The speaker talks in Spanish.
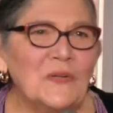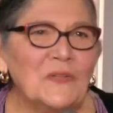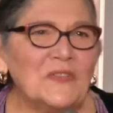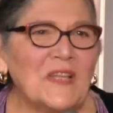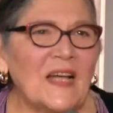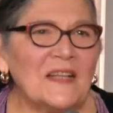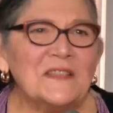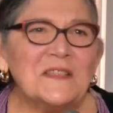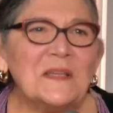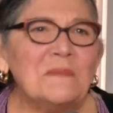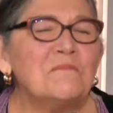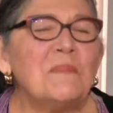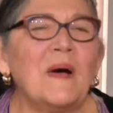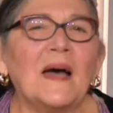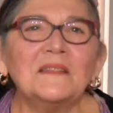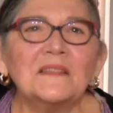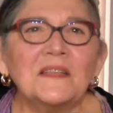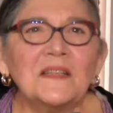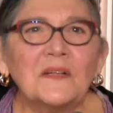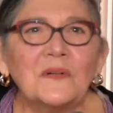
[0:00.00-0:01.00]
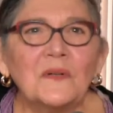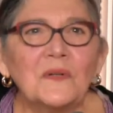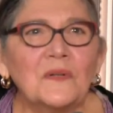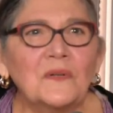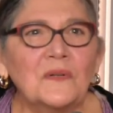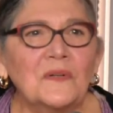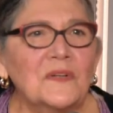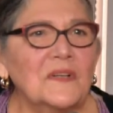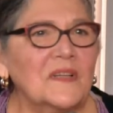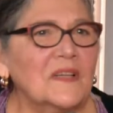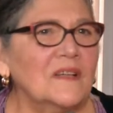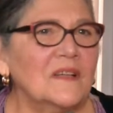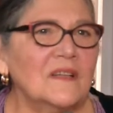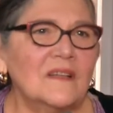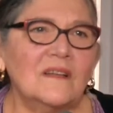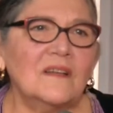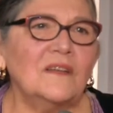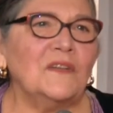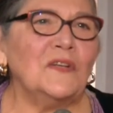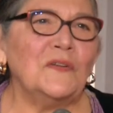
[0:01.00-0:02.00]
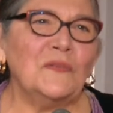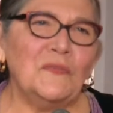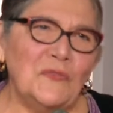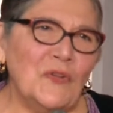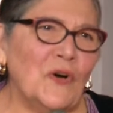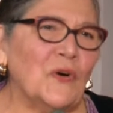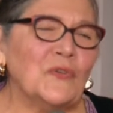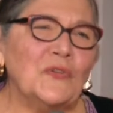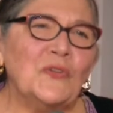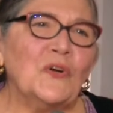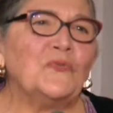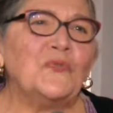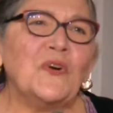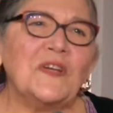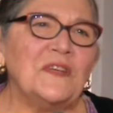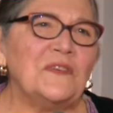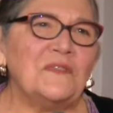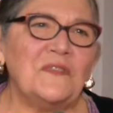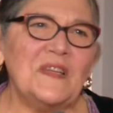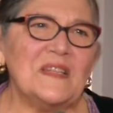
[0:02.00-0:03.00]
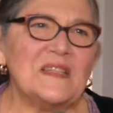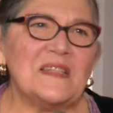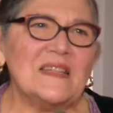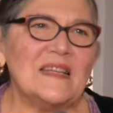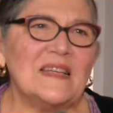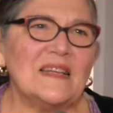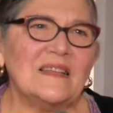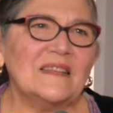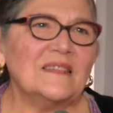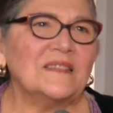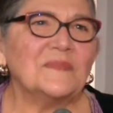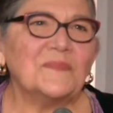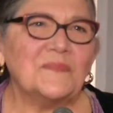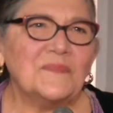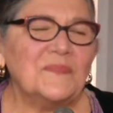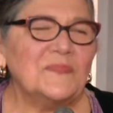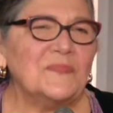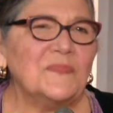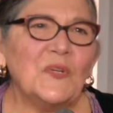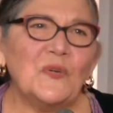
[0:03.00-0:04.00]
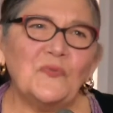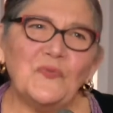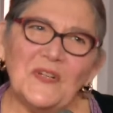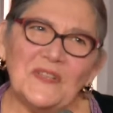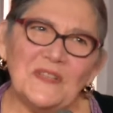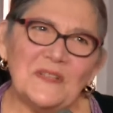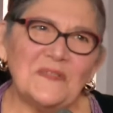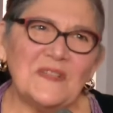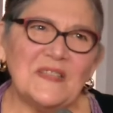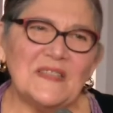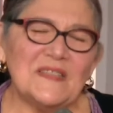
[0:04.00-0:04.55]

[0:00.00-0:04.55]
tan simpático, eh, no, no fue difícil no pues, fue eh, difícil.